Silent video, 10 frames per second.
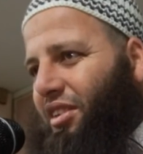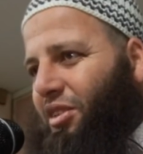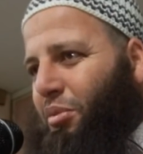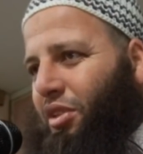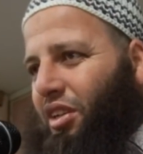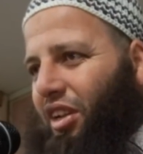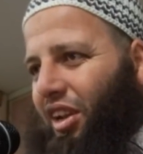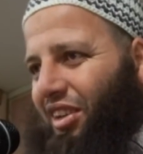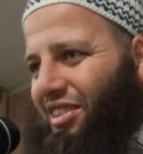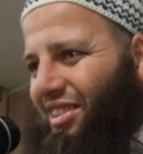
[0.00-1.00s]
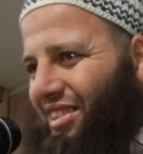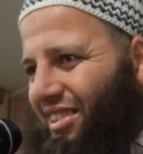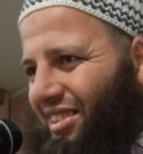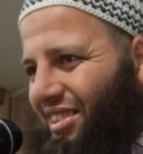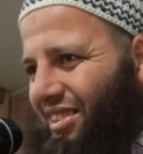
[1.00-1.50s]
تبدل الرئيس
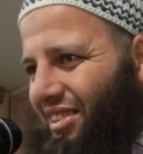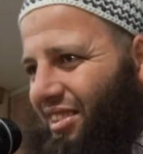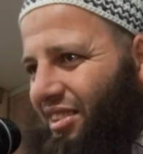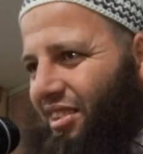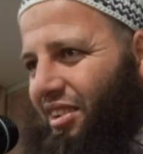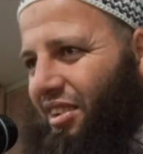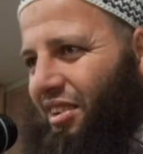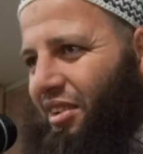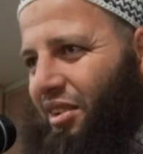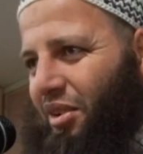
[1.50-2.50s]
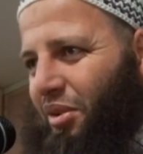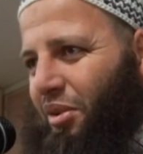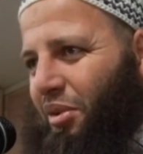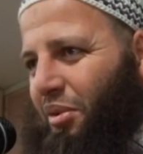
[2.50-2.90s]
واه صحيح تبدل هي غير إيه.